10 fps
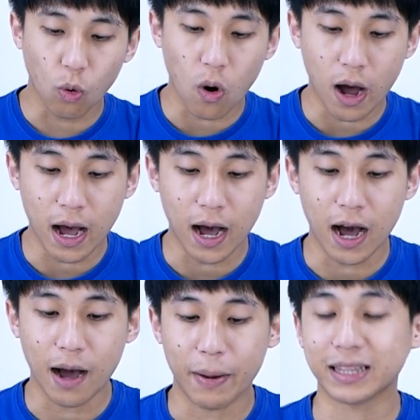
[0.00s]
ตัว
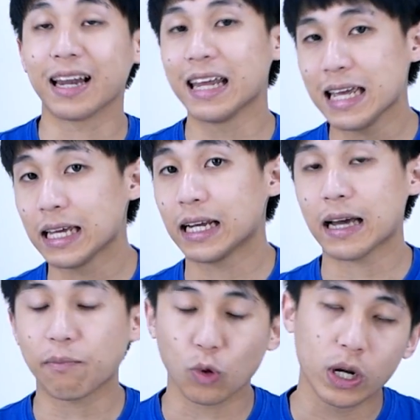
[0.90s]
แบตเตอรี่นะ
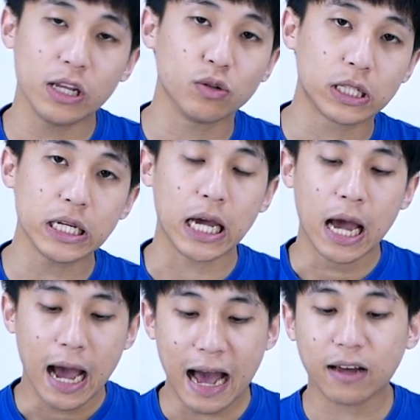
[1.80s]
ครับตัวนี้อยู่ที่
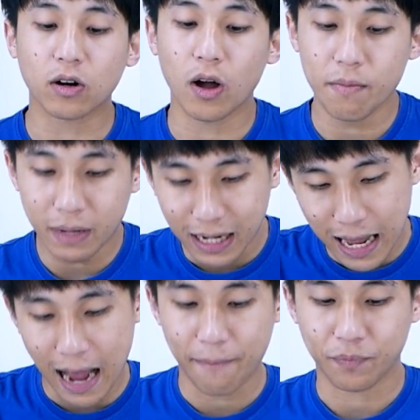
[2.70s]
500มิลลิ
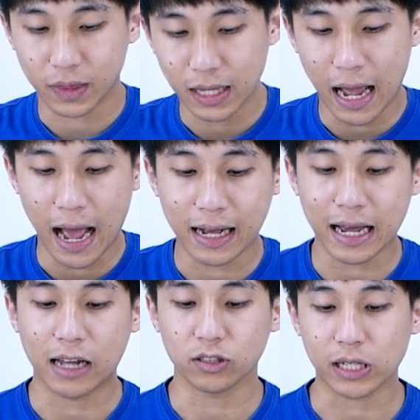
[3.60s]
แอมป์นะฮะ
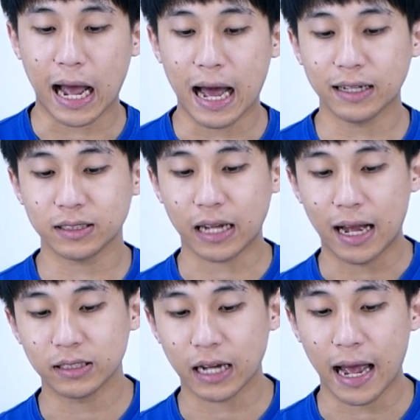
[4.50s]
การชาร์จจะ
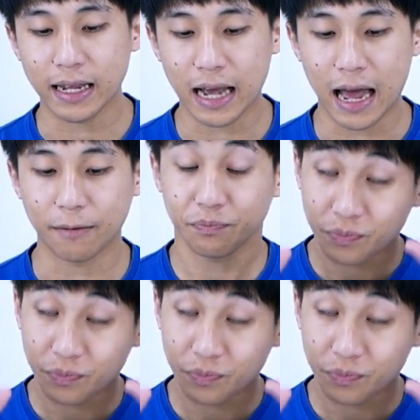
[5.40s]
ใช้งาน